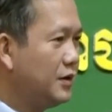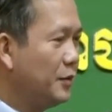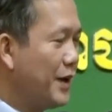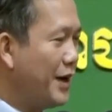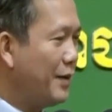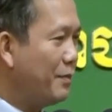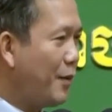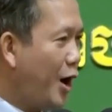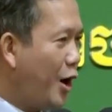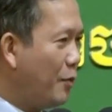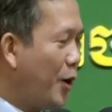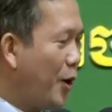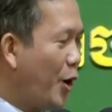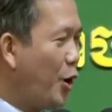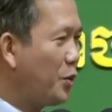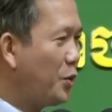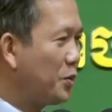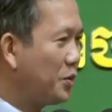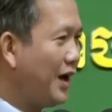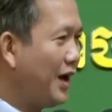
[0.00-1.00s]
từ mẹ bong
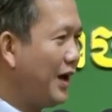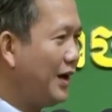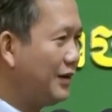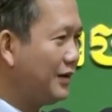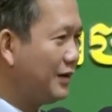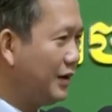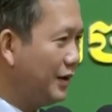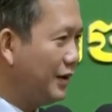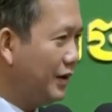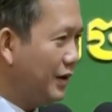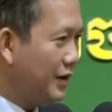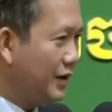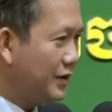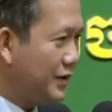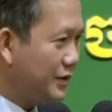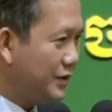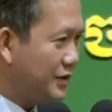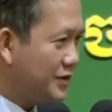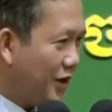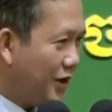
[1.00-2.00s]
ôn để
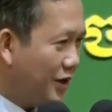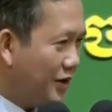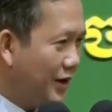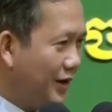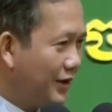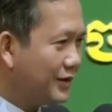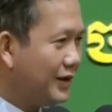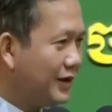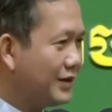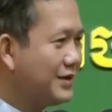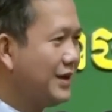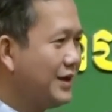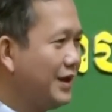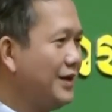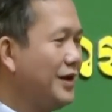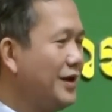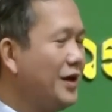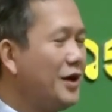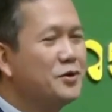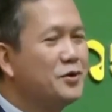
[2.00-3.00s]
dưỡng trong lướt tất
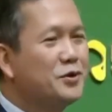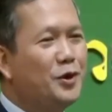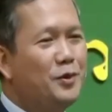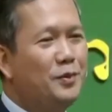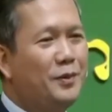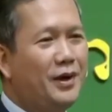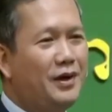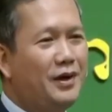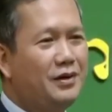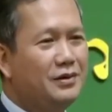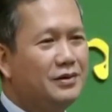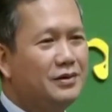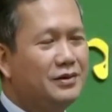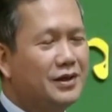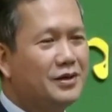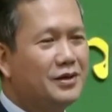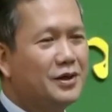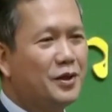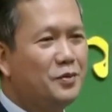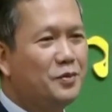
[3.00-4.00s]
chất ở châu máu
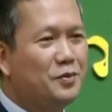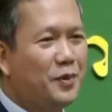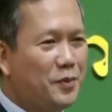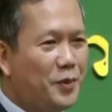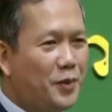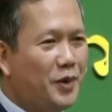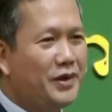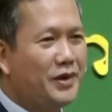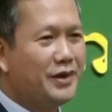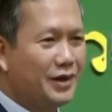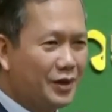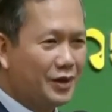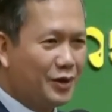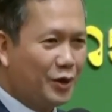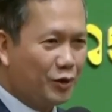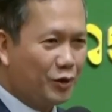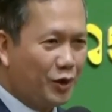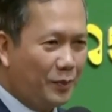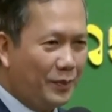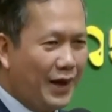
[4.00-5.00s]
nữa không phục buôn nữa
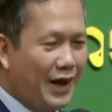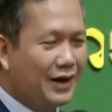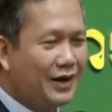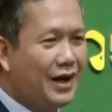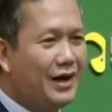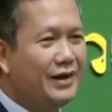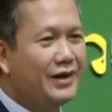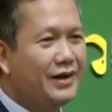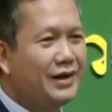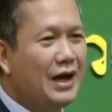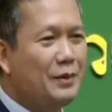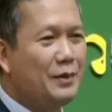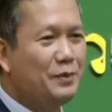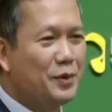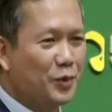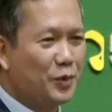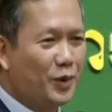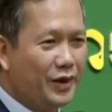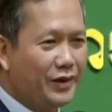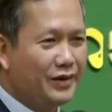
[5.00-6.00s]
không đầm nặng ca này ca
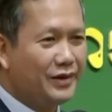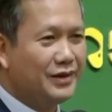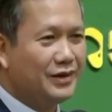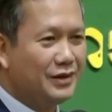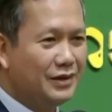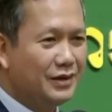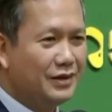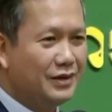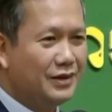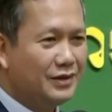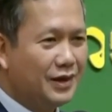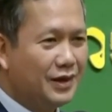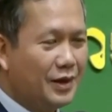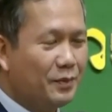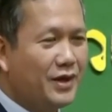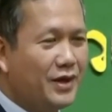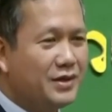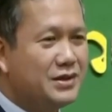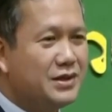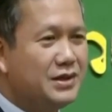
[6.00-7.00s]
bị buồn đi
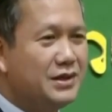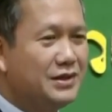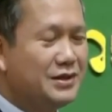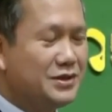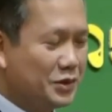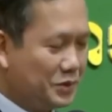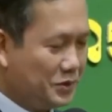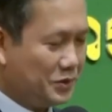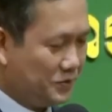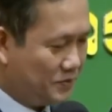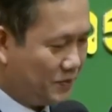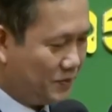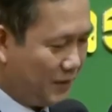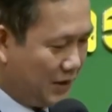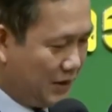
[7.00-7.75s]
đầm bay chiên chủ